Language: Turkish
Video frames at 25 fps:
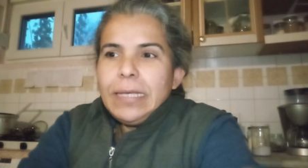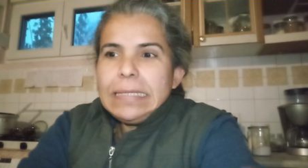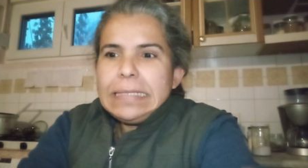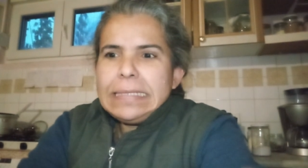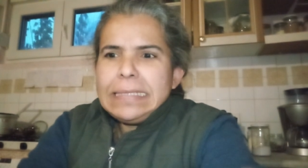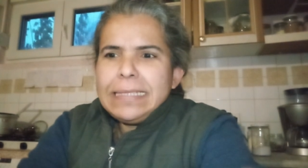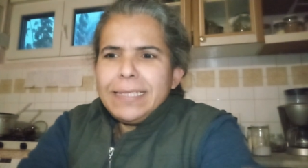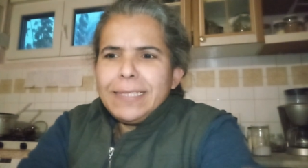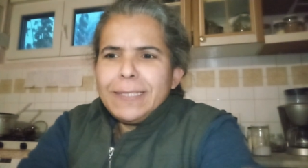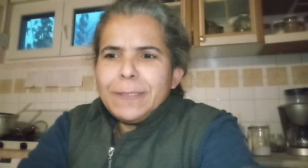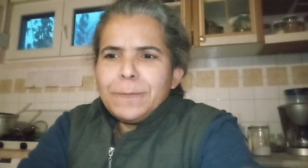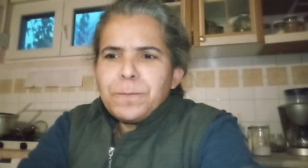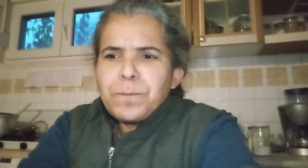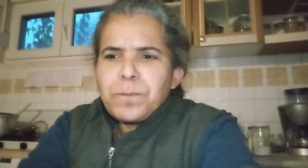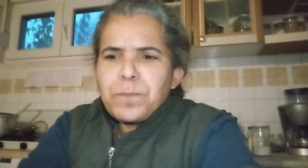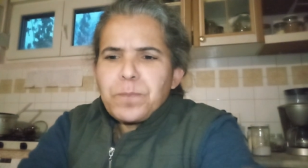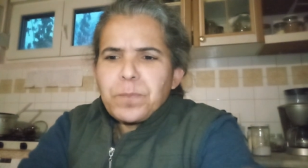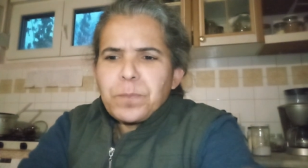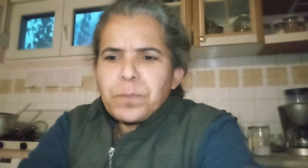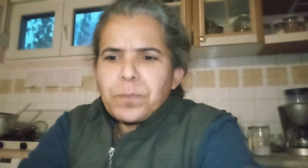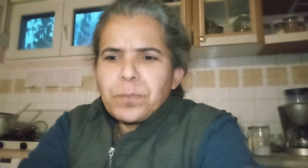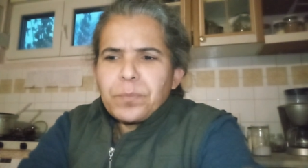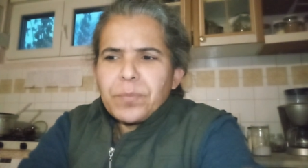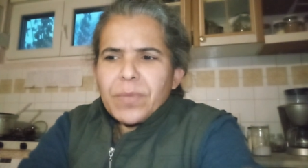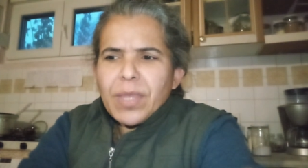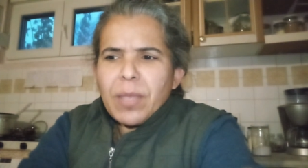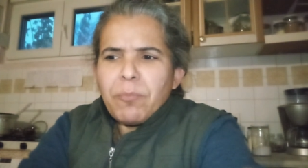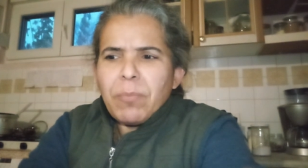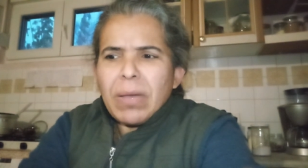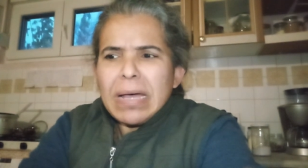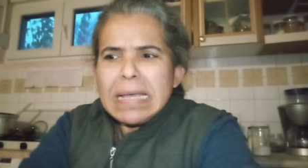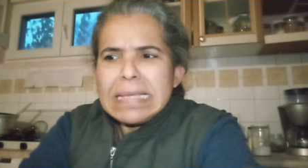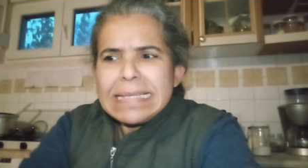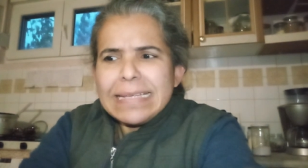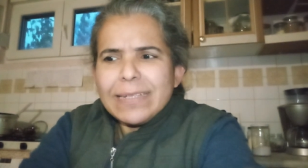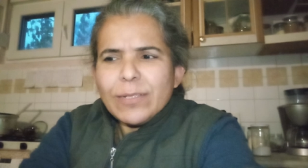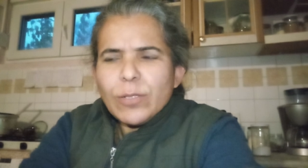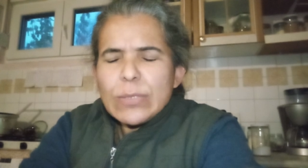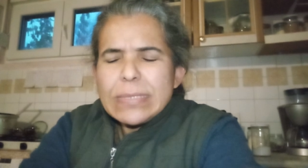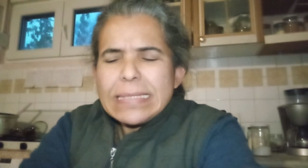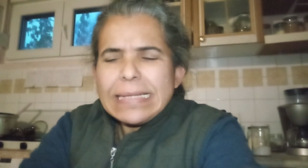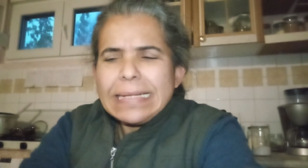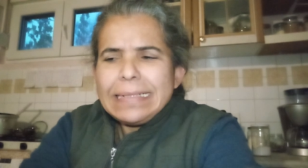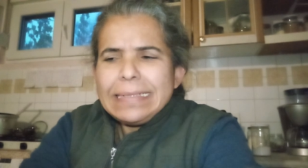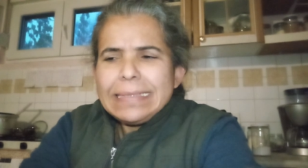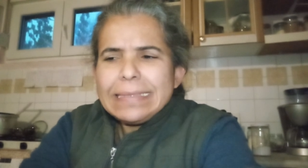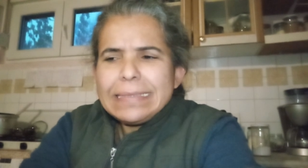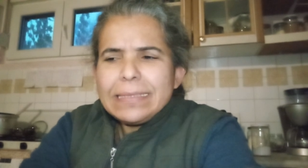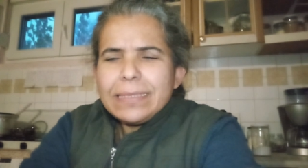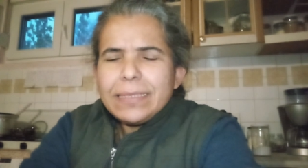E, bazen
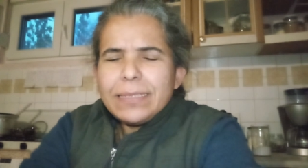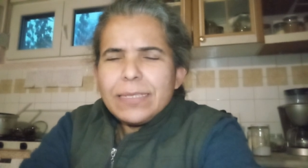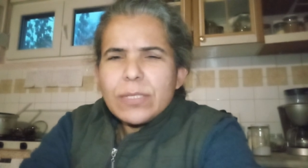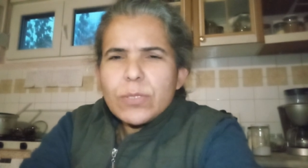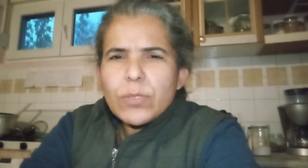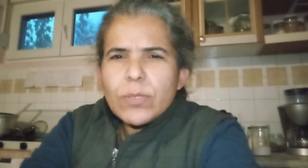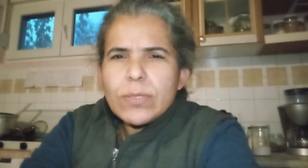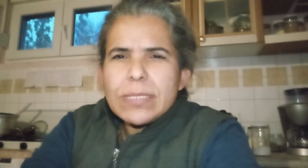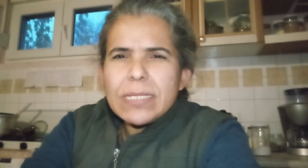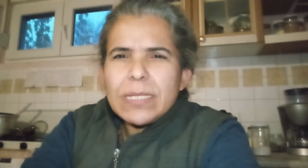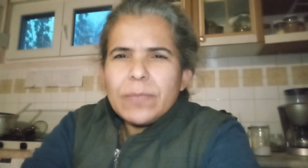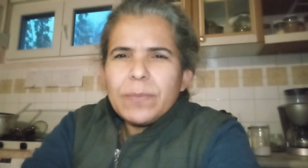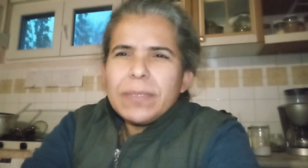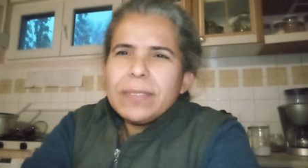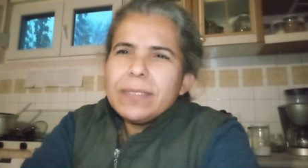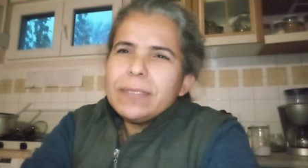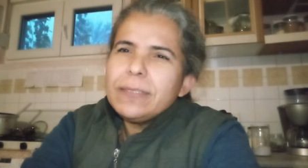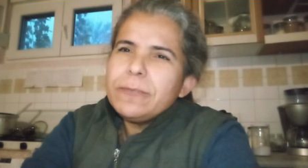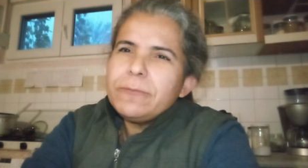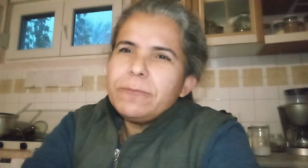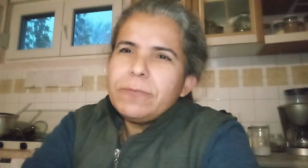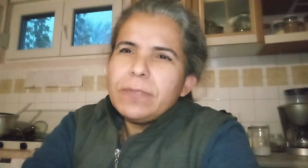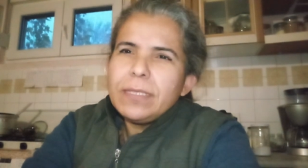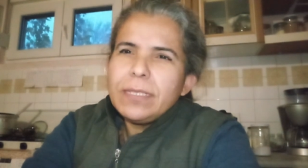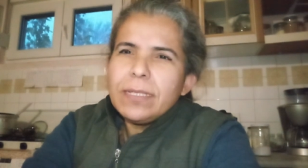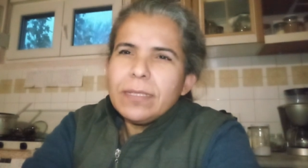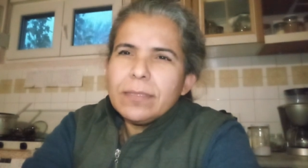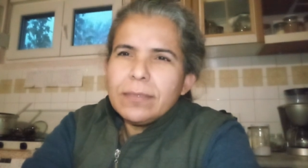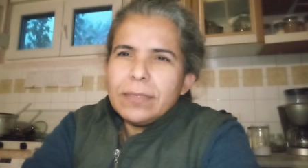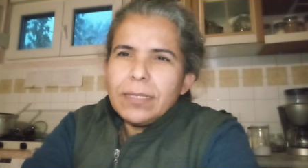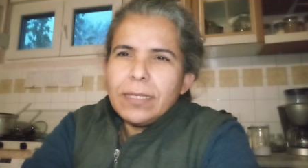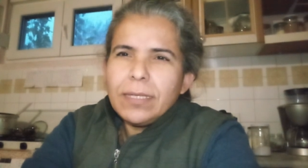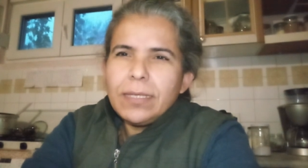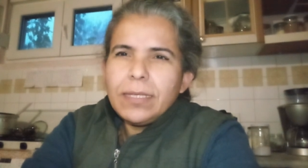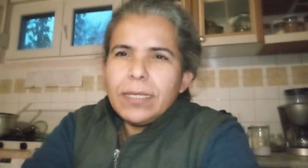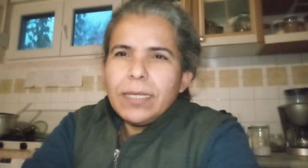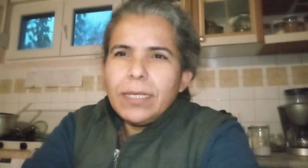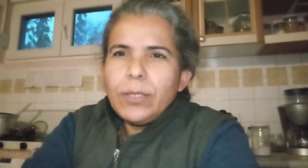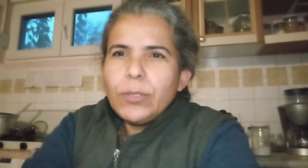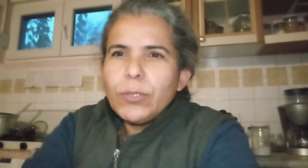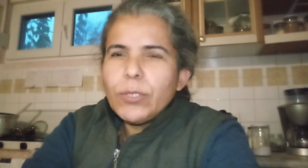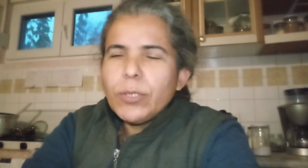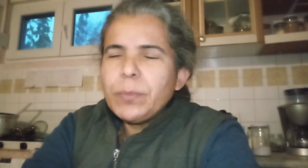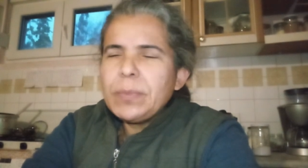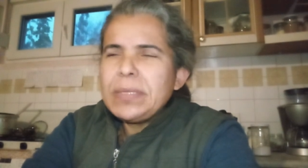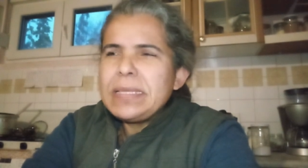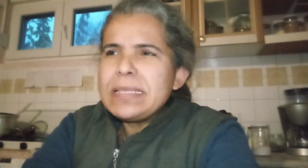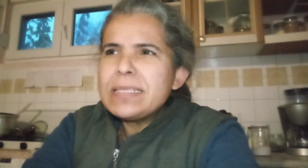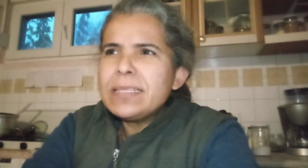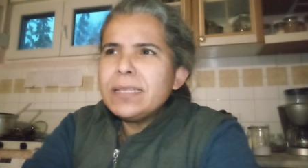özellikle hani sosyal medyada falan denk
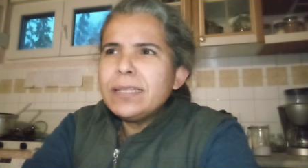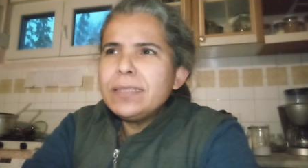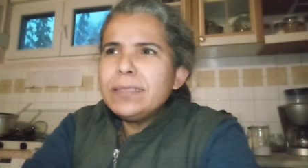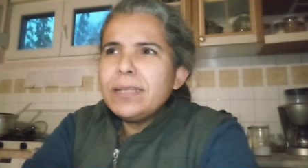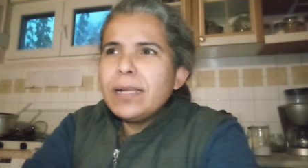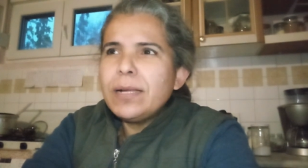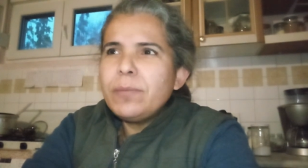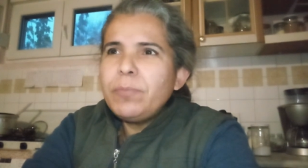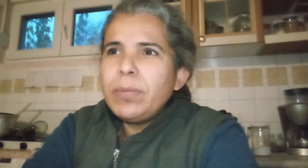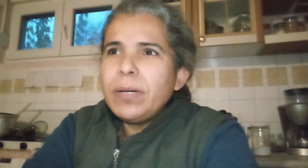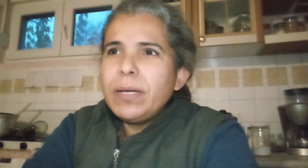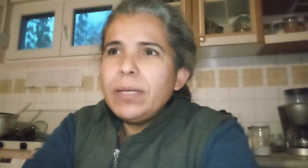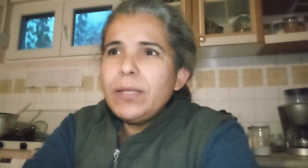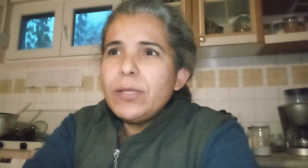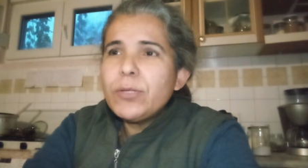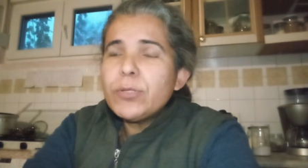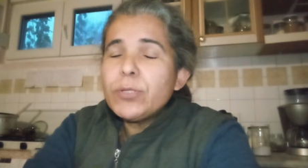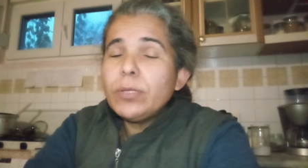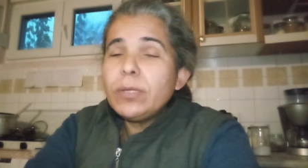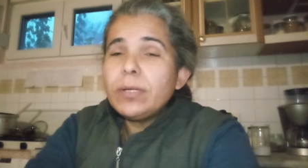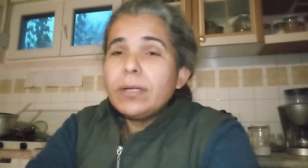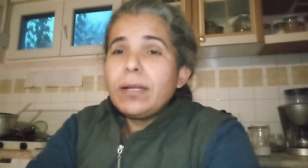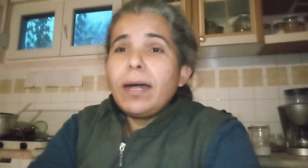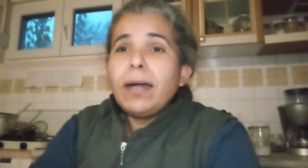geliyorum. İnsanlar paylaşıyorlar.